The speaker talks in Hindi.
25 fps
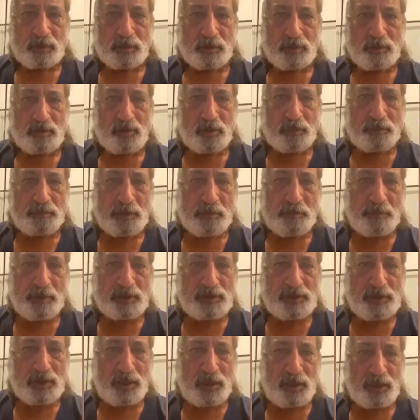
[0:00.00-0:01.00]
जो अपने
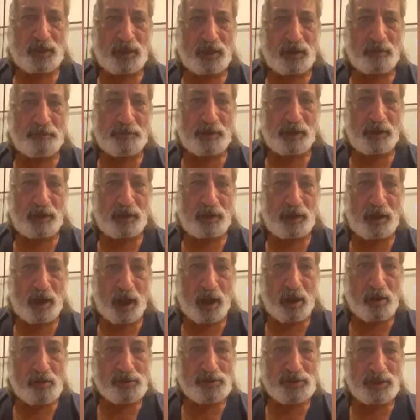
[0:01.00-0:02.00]
बच्चे लेके अपने
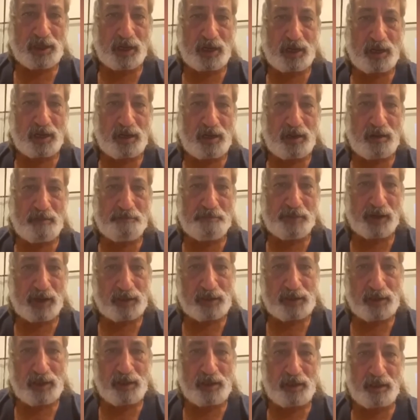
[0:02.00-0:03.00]
गांव जा रहे हैं
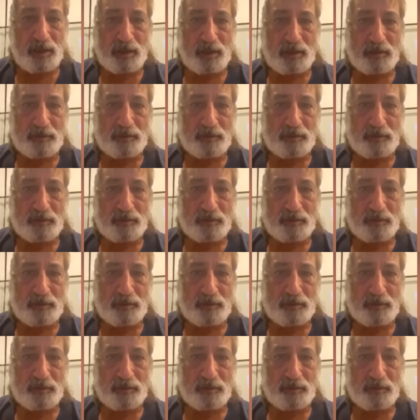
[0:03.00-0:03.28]
पैदल ही